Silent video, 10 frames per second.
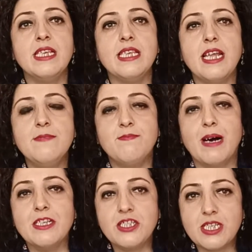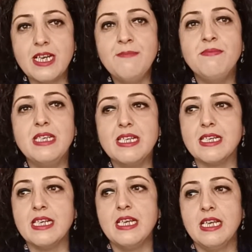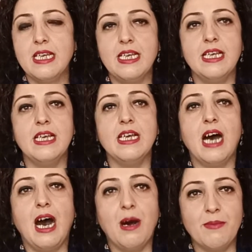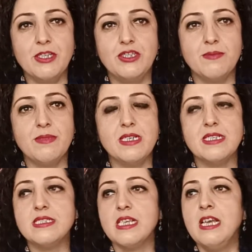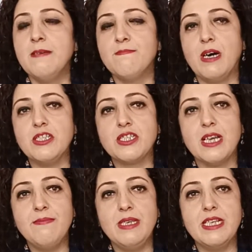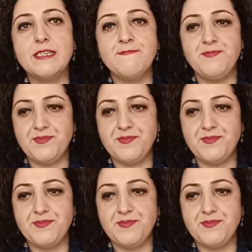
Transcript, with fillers: Yani başka bir e, amacımız, başka bir